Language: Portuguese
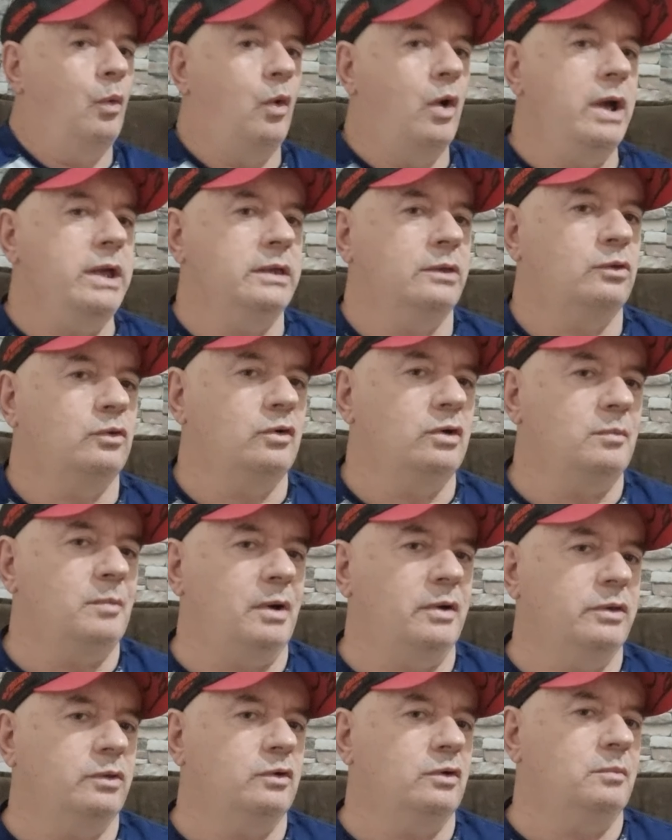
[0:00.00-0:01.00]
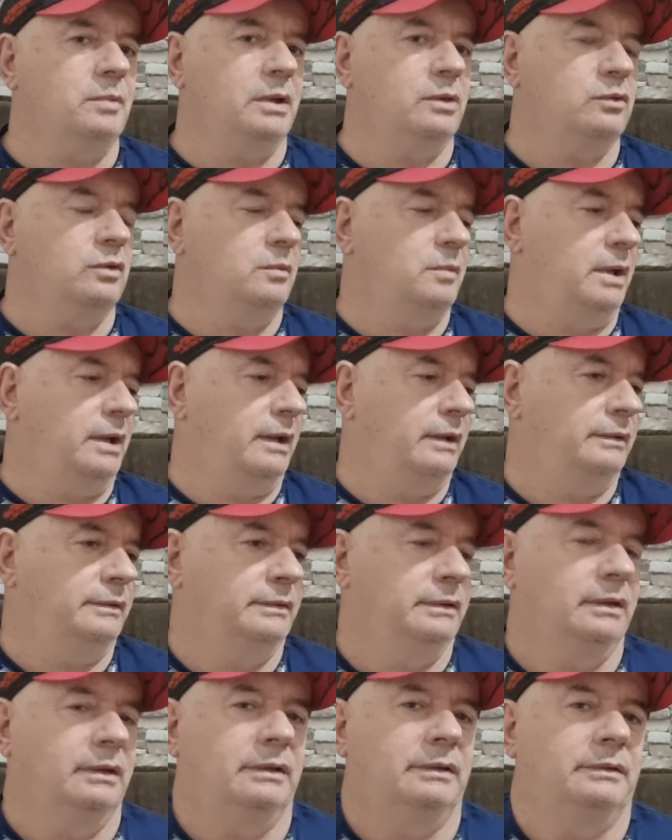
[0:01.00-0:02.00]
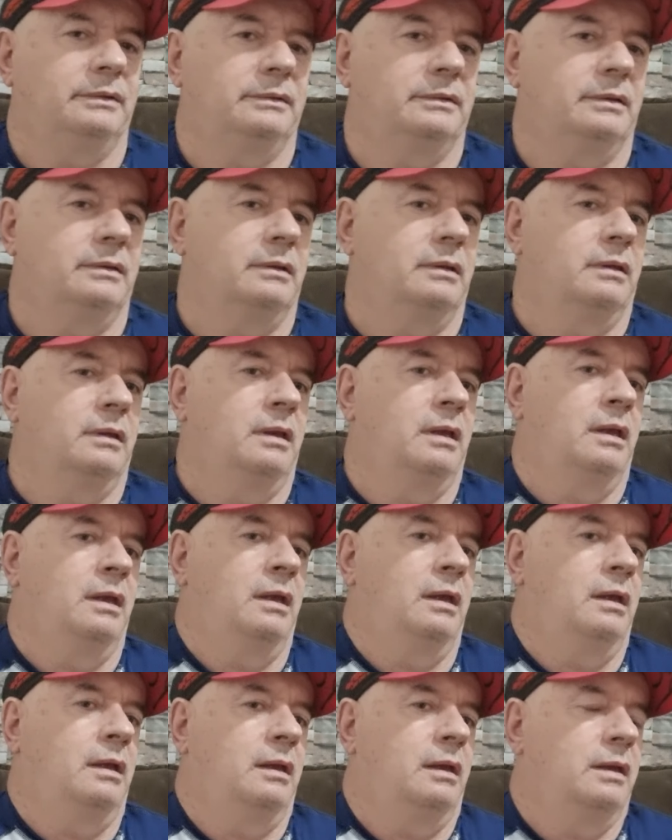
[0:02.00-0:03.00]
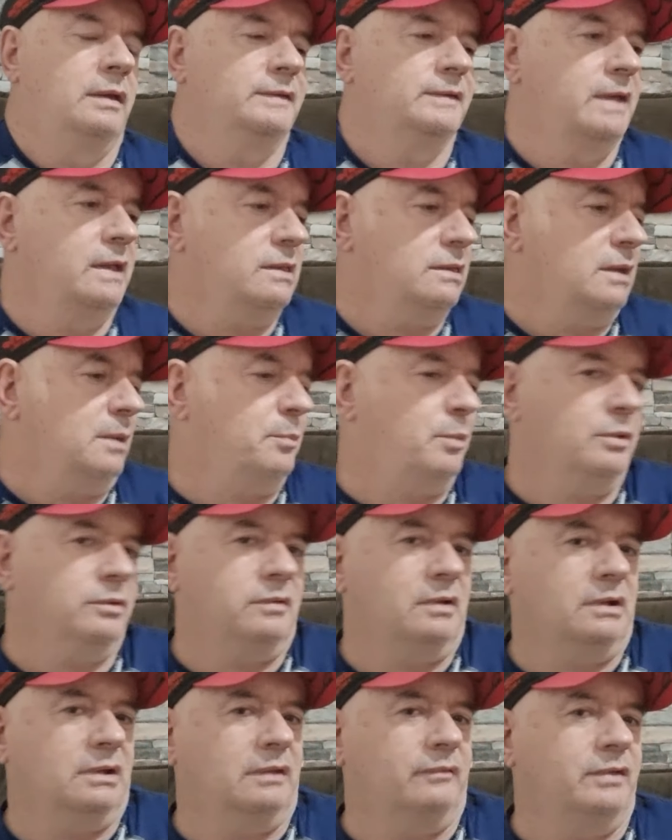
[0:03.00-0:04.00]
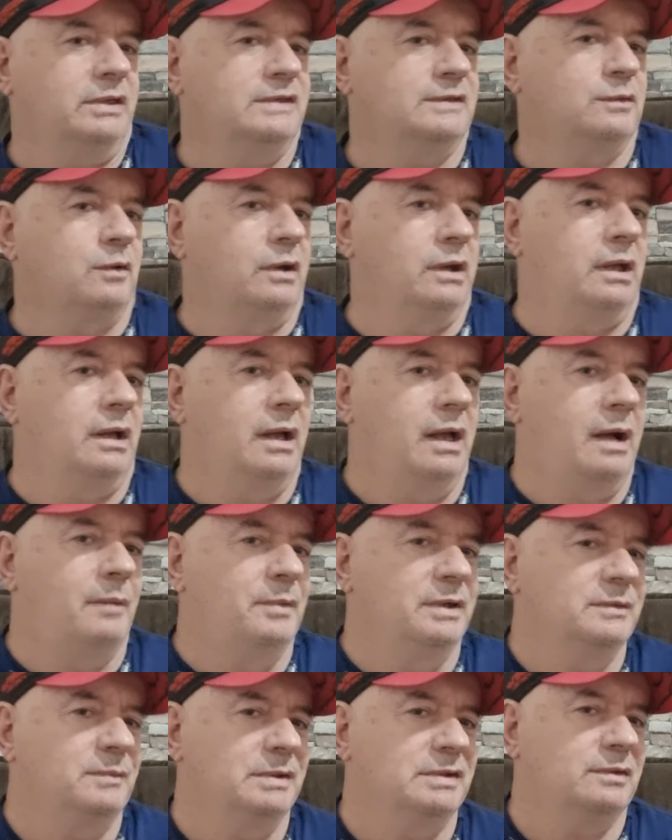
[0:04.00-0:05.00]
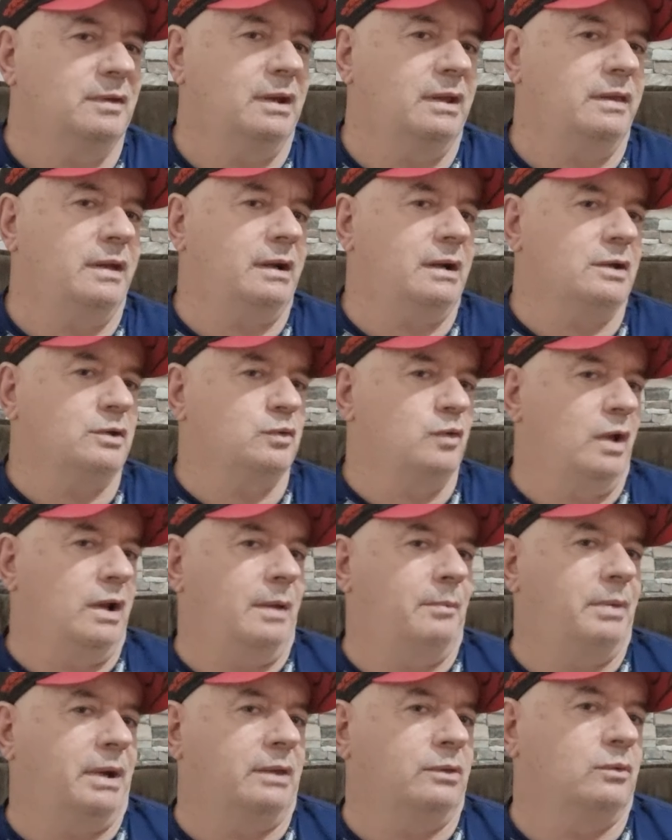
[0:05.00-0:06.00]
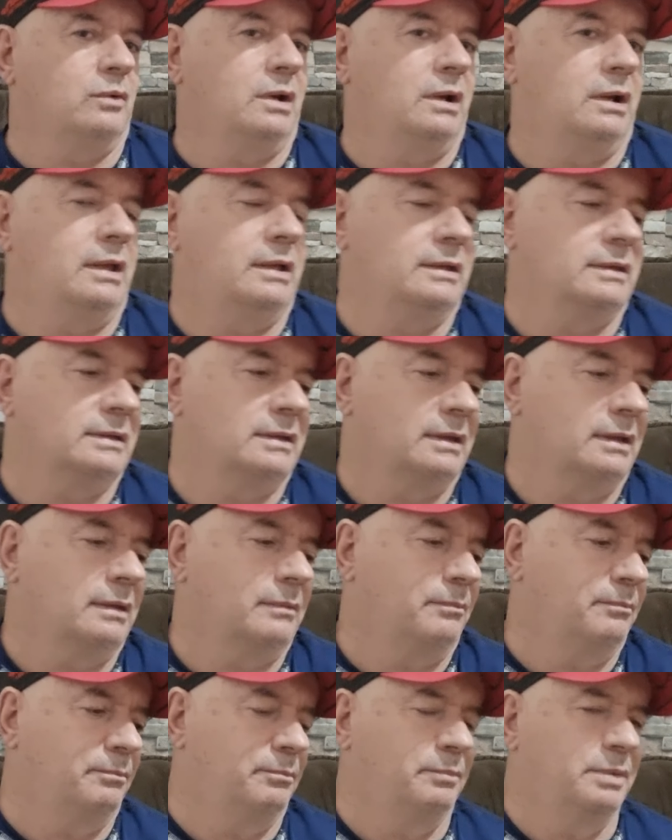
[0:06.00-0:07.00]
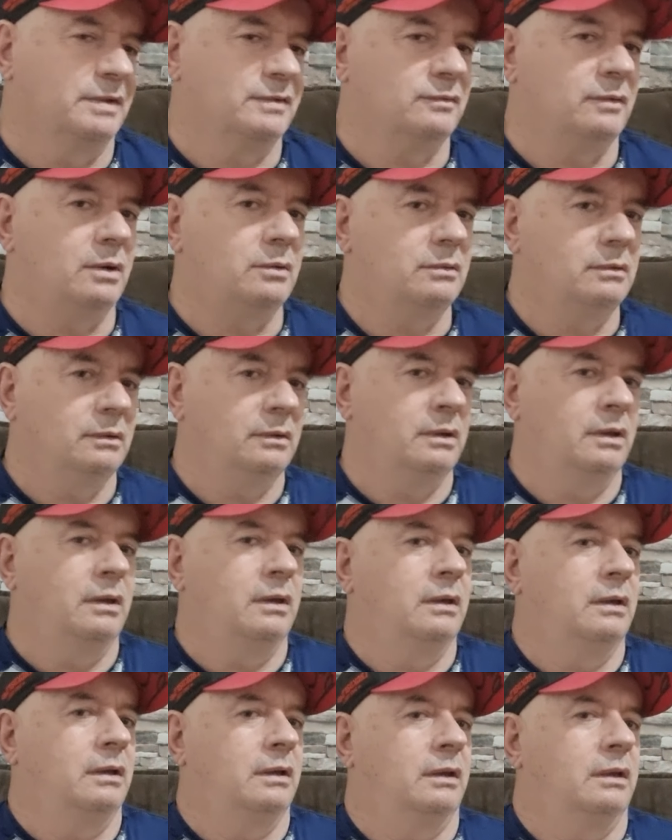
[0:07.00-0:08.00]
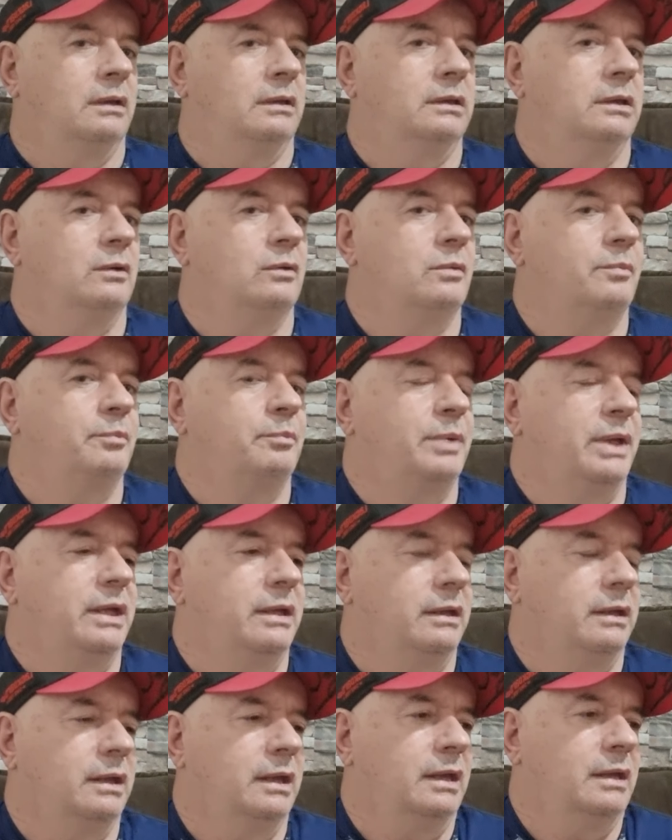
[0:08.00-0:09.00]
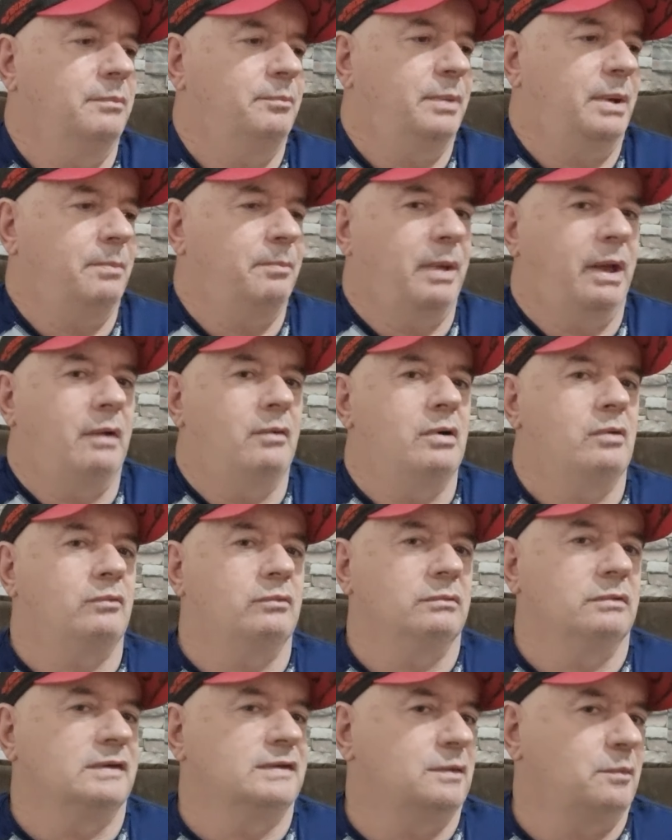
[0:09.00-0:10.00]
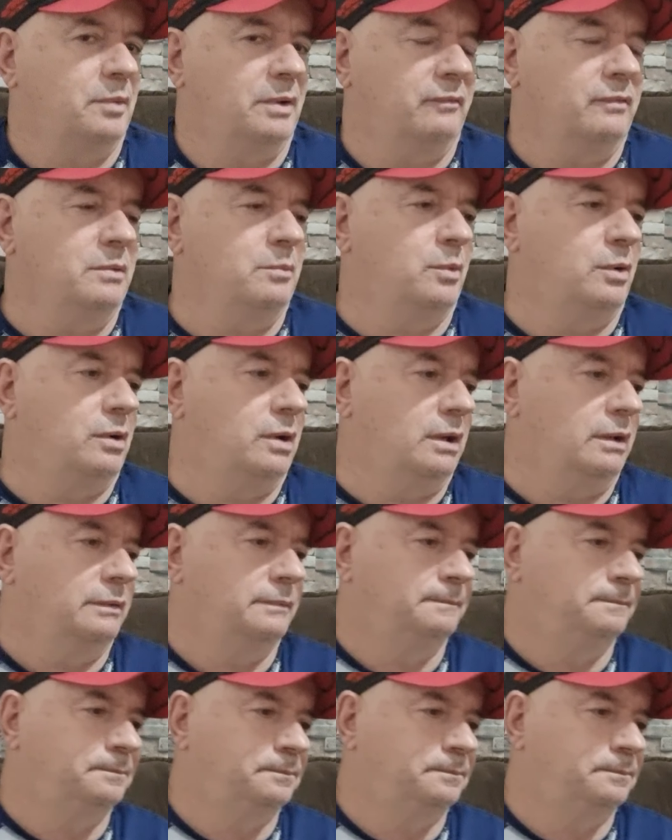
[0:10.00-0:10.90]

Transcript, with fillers: Oi, turma, oi, turma, turma. Sempre da poltrona que lá vem história. A mesma história da cachorra labradora lá, pessoal. Que eu peguei para pegar uma condução para vir embora.